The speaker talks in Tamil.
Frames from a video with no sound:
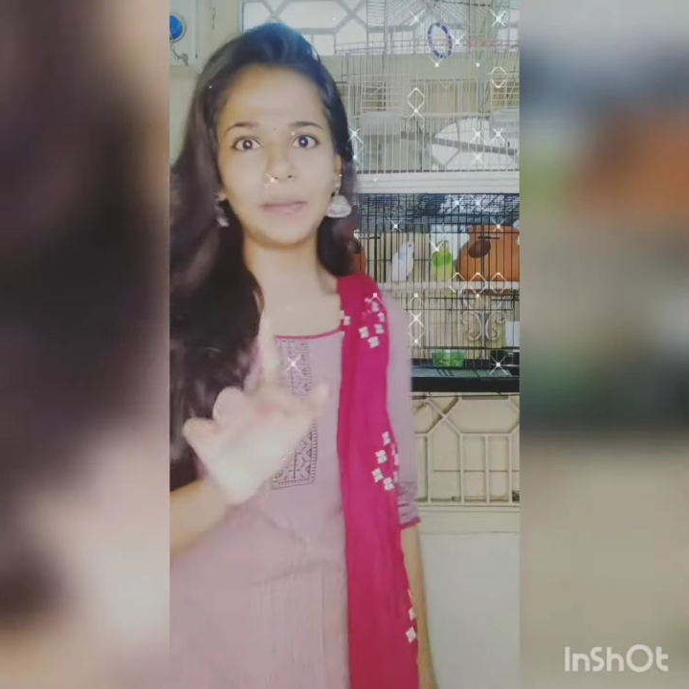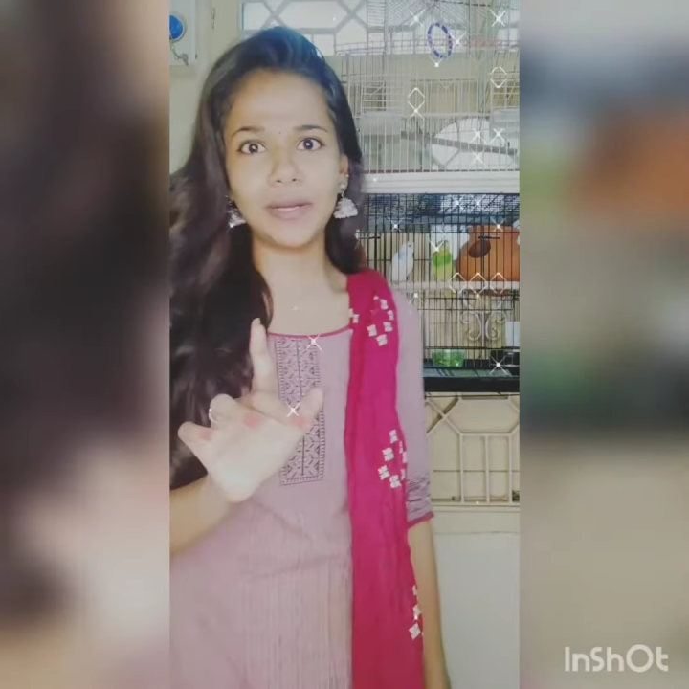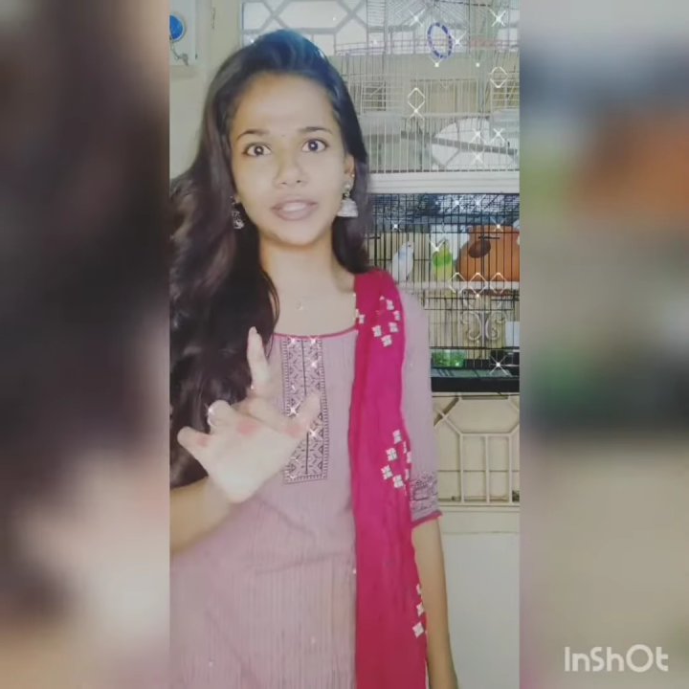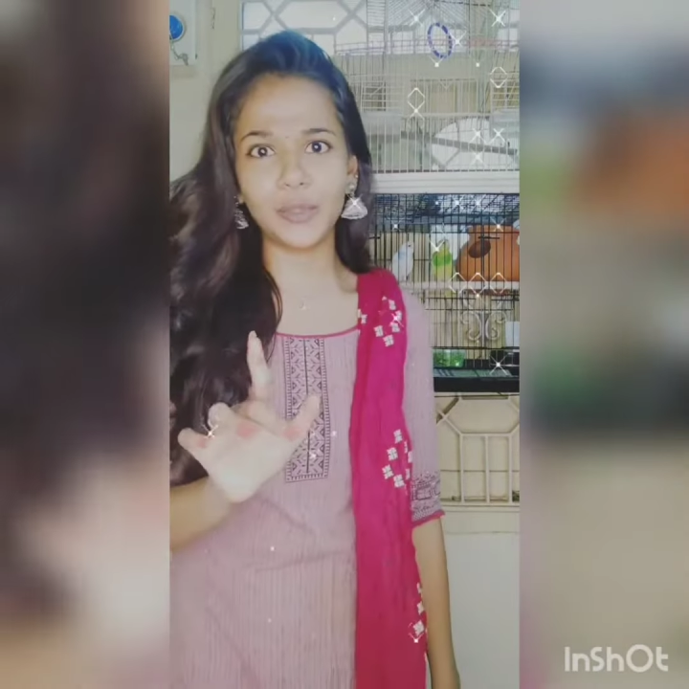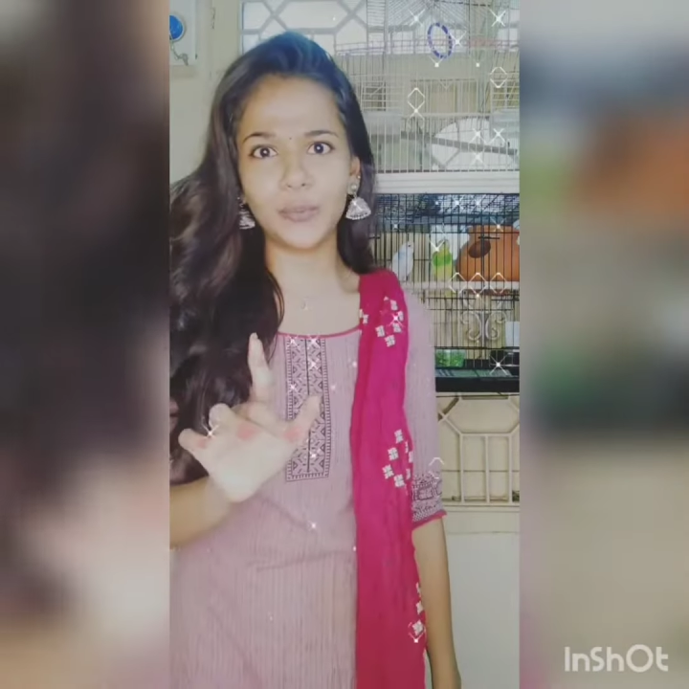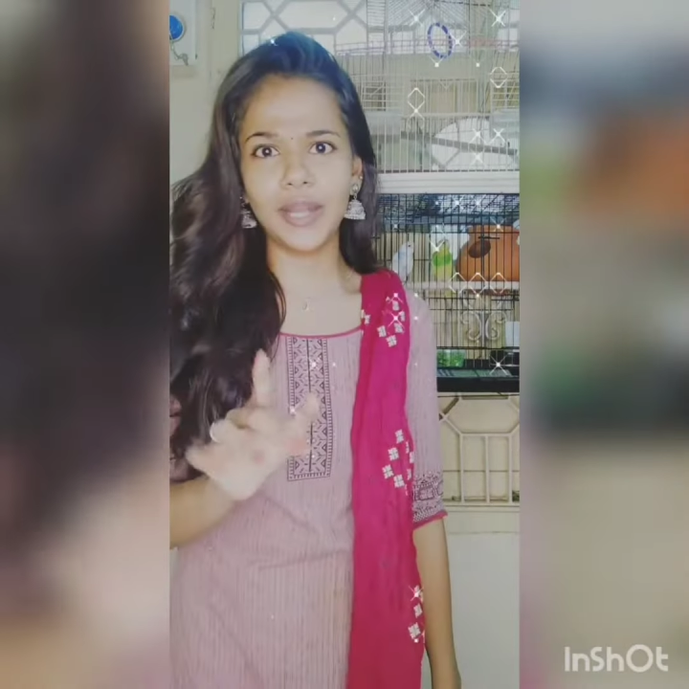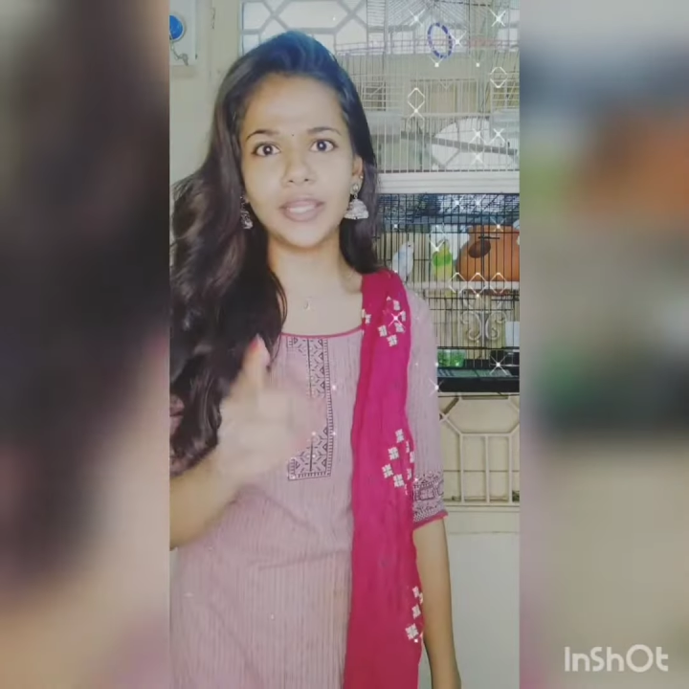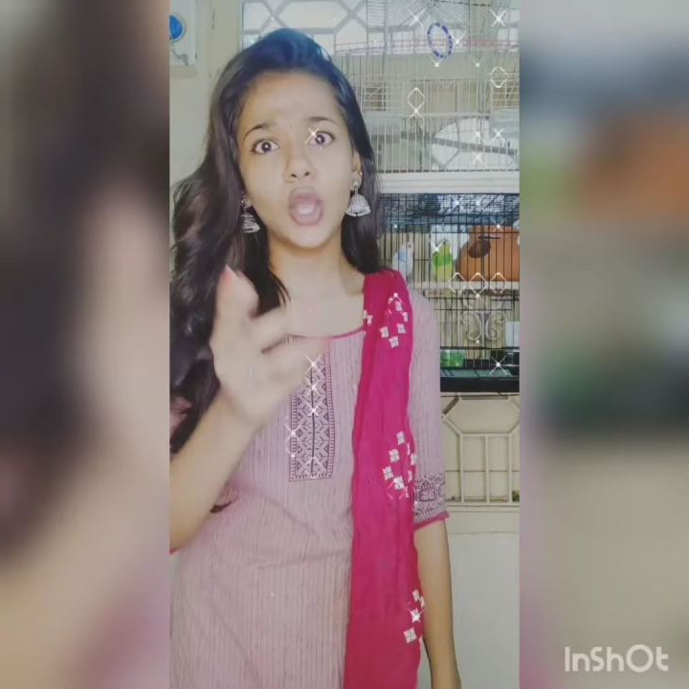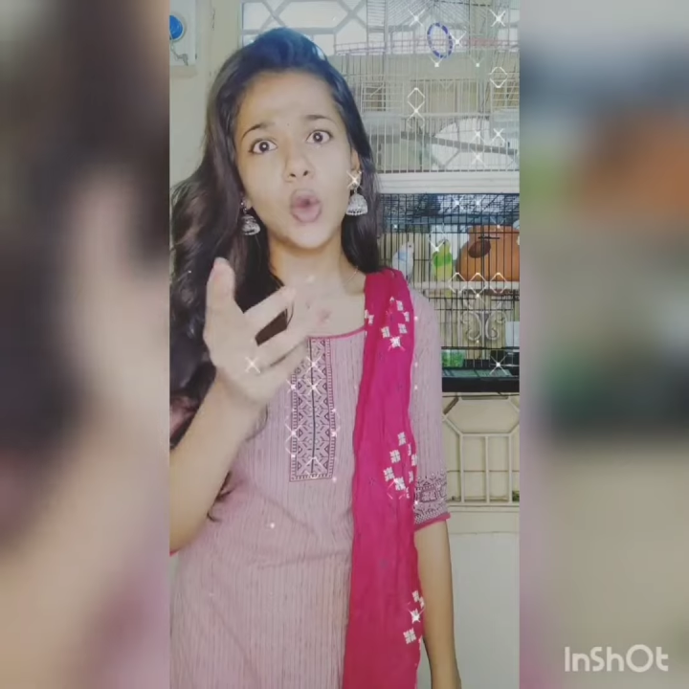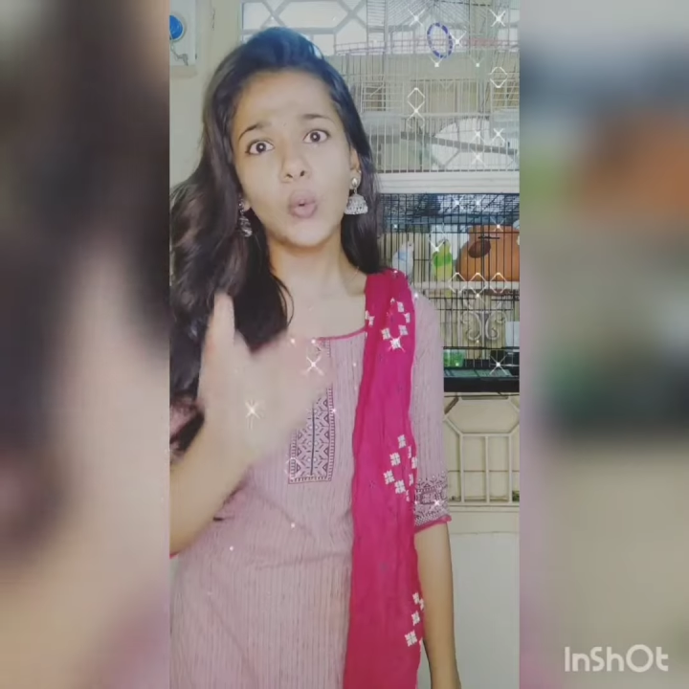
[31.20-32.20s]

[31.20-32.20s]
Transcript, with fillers: மீட் பண்றதுக்கு முன்னாடி